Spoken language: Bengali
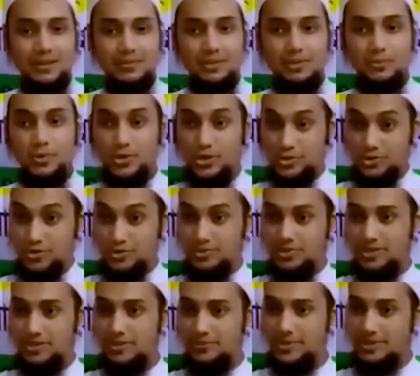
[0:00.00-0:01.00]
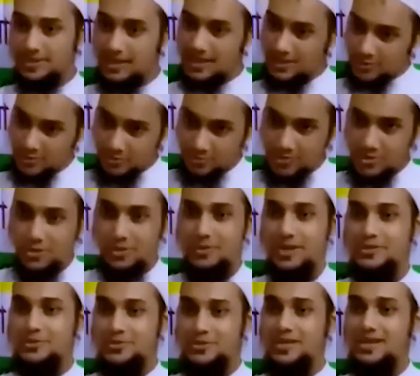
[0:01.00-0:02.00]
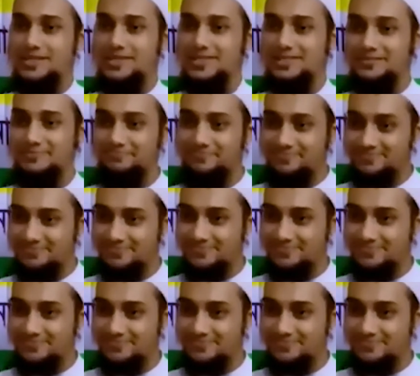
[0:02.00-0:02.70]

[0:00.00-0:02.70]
আবার ভোটের সময় দেখবেন দাড়ি টুপি সবার চলে আসে